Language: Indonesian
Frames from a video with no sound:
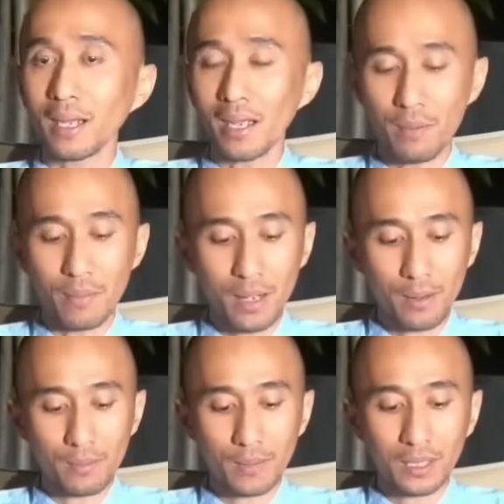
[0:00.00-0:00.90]
Makanya
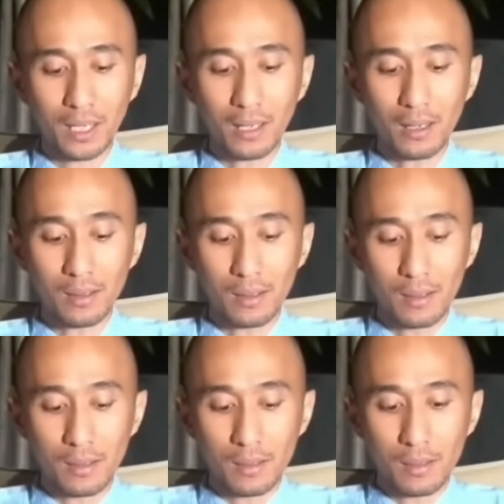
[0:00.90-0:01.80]
Abah bicara
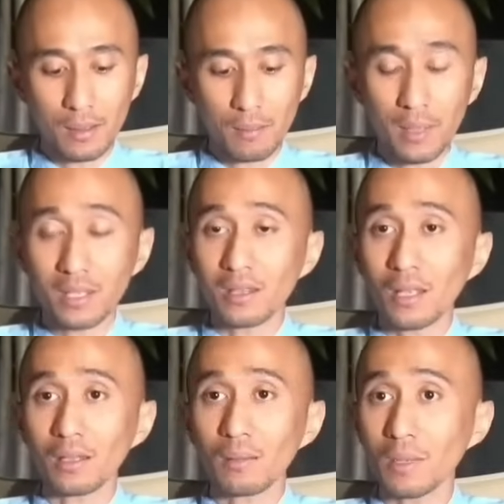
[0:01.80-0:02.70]

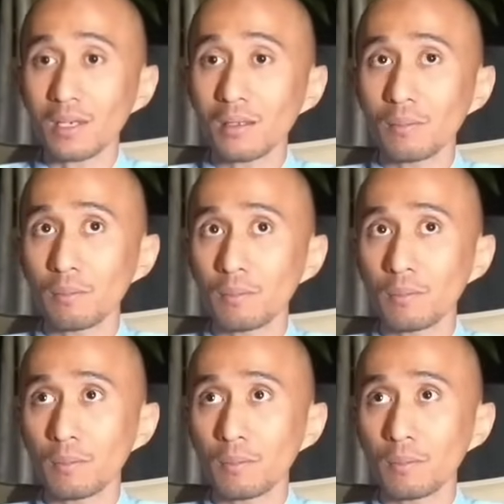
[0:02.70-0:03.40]
medita, med,